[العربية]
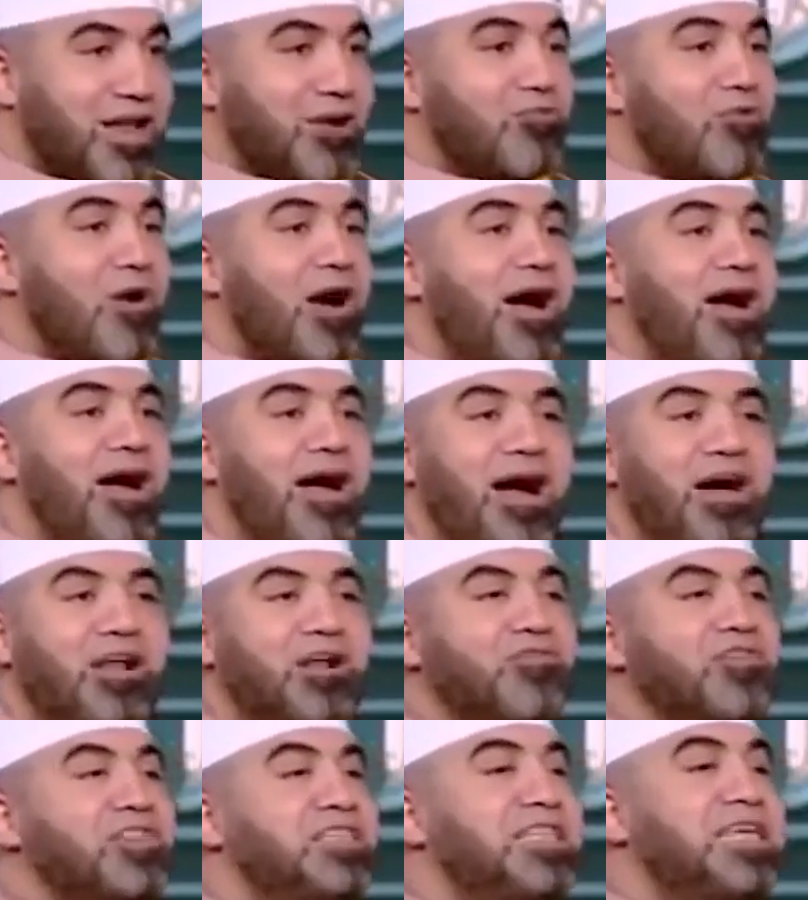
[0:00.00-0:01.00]
لو
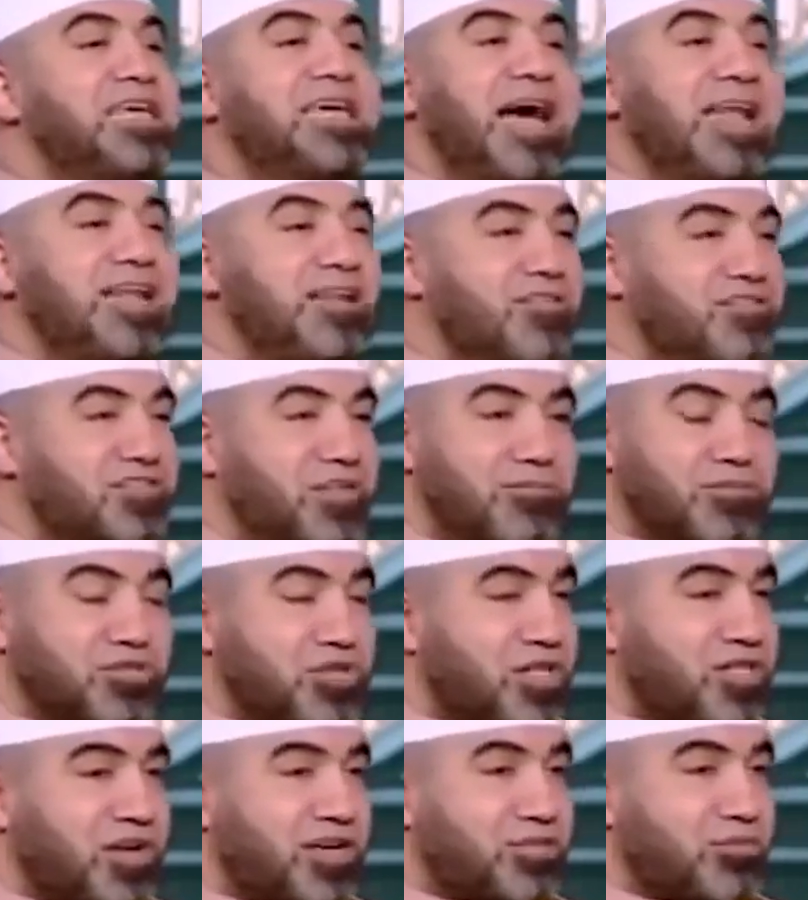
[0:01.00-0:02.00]
عرفت تيجي على نفسها
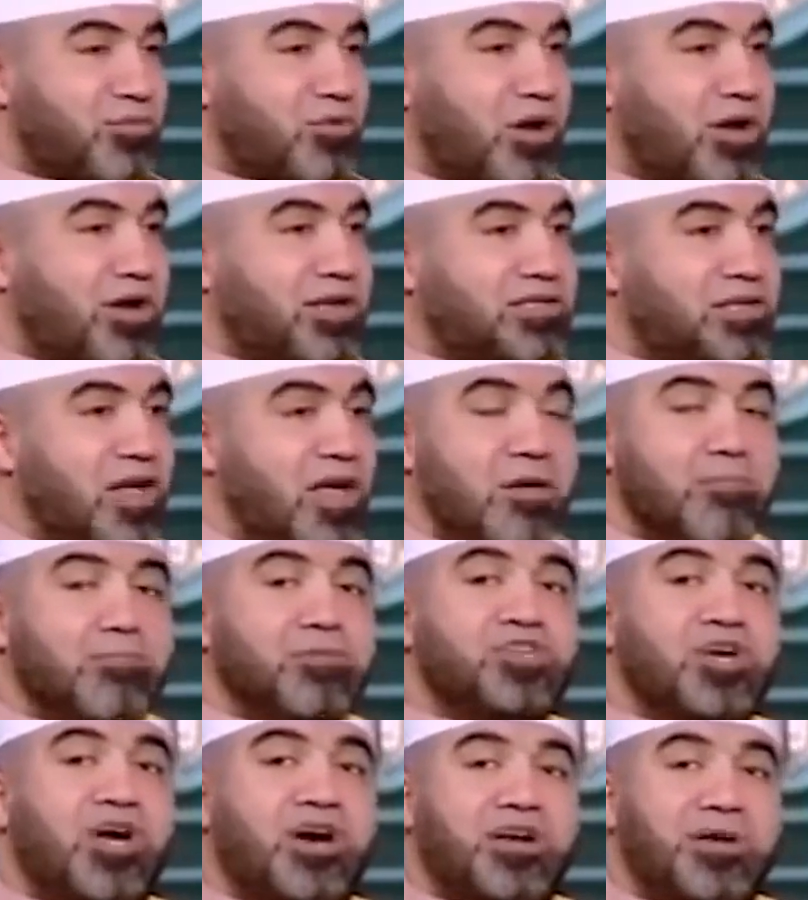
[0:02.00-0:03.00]
مش قادر اصبر خلاص
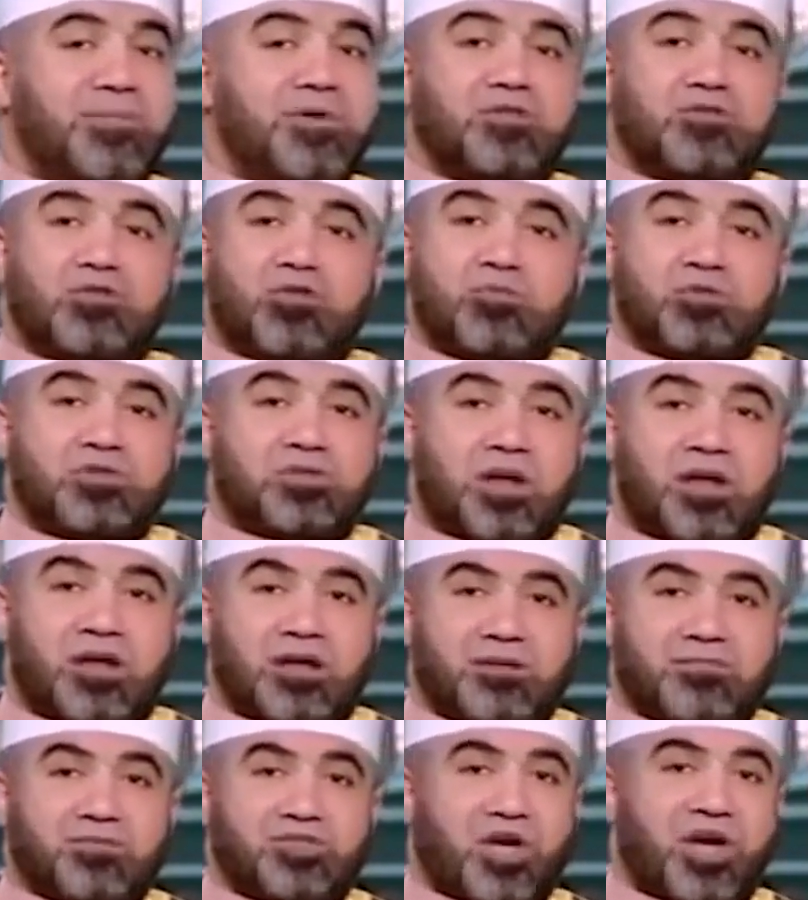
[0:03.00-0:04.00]
مش حرام ان تطلب
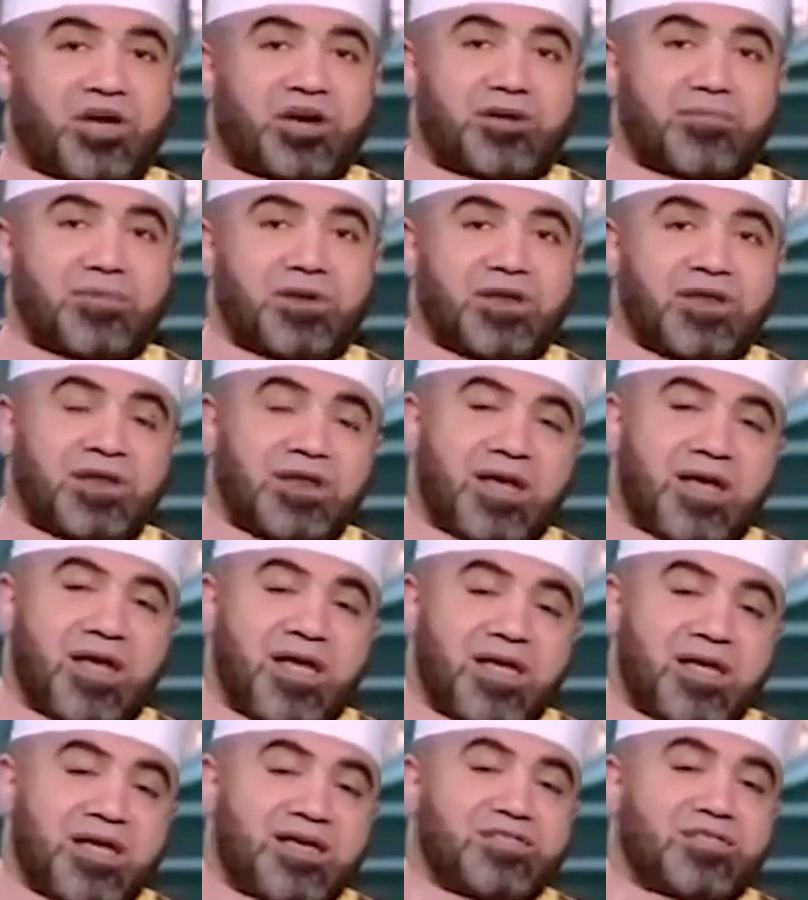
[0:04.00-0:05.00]
الطلاق مش حرام ان انا
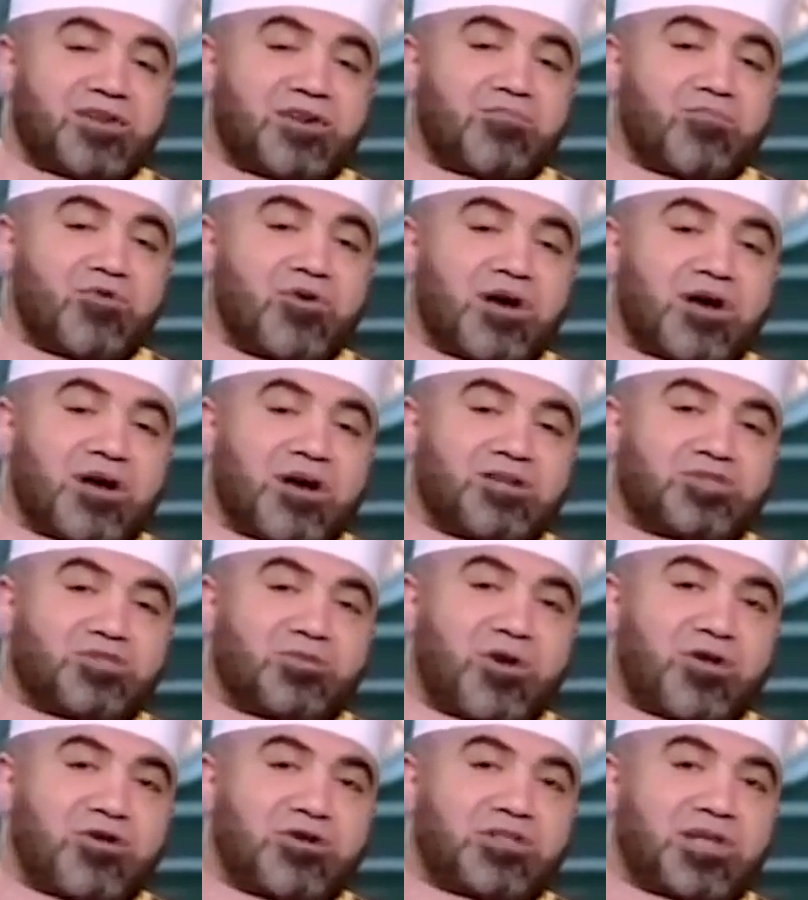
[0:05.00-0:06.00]
ان ربنا قال
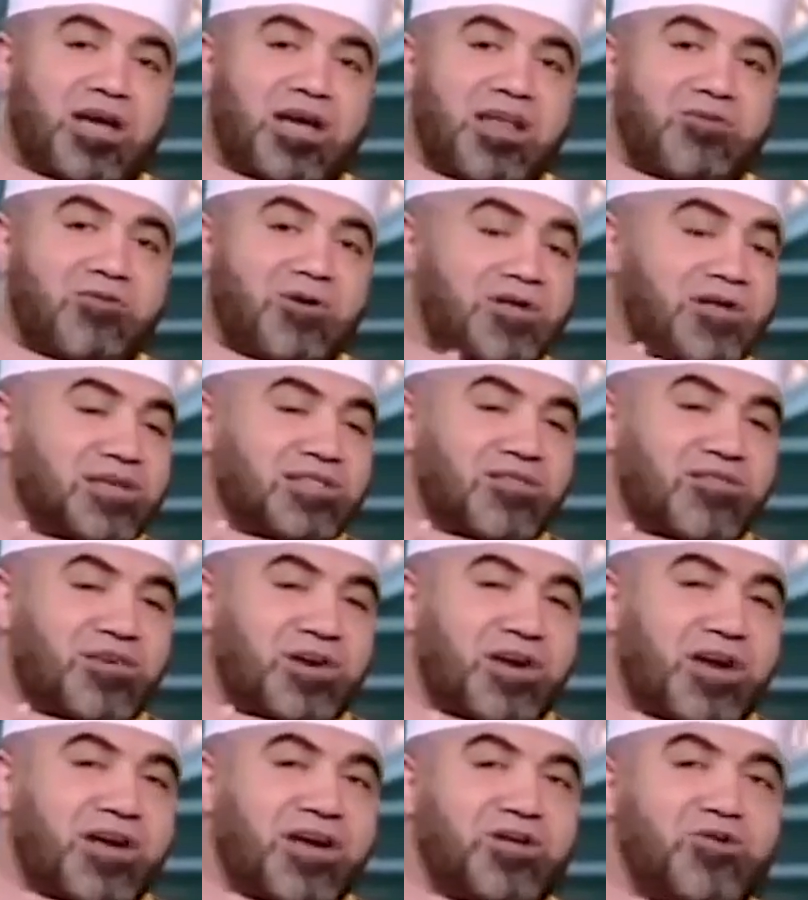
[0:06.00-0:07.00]
سبحانه وتعالى وان
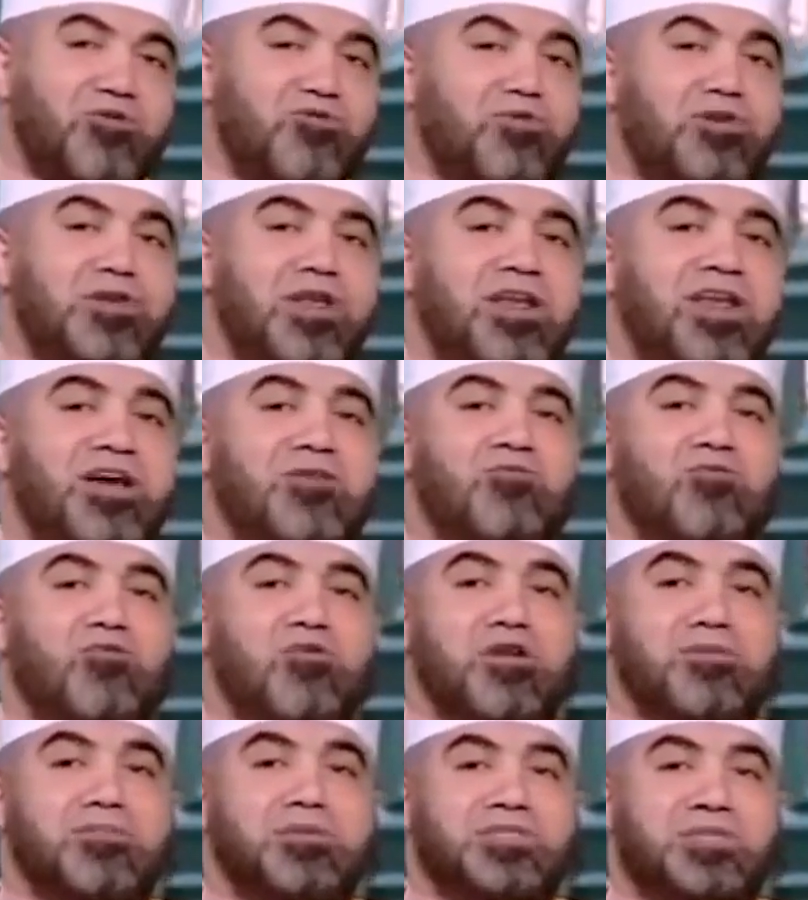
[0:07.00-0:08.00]
يتفرق يغني الله
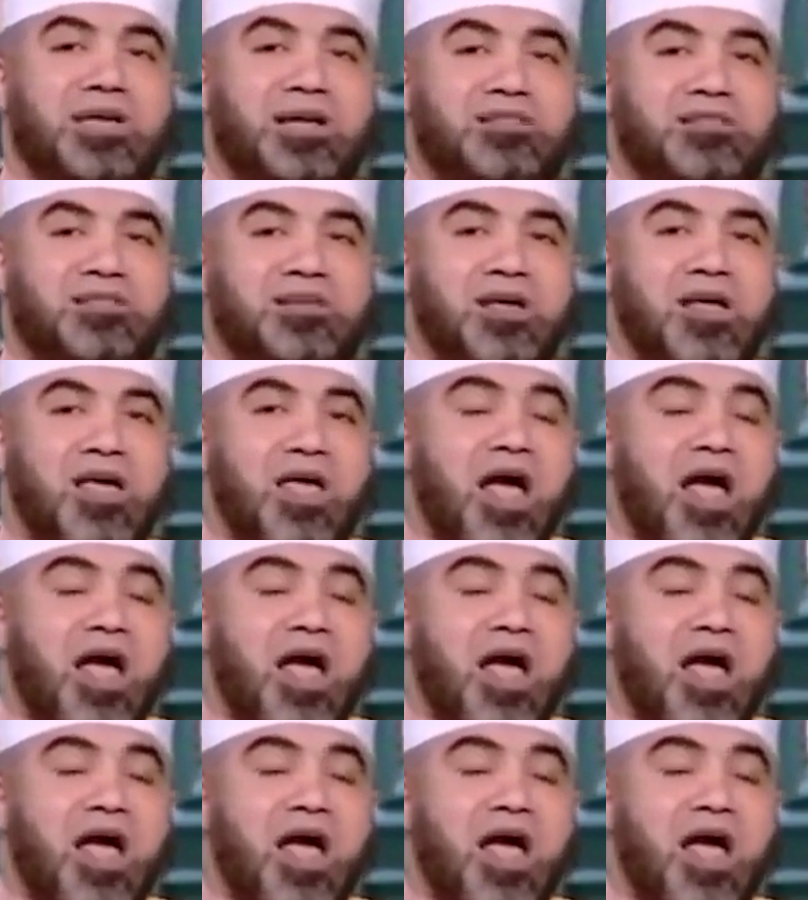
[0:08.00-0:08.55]
كل من سعته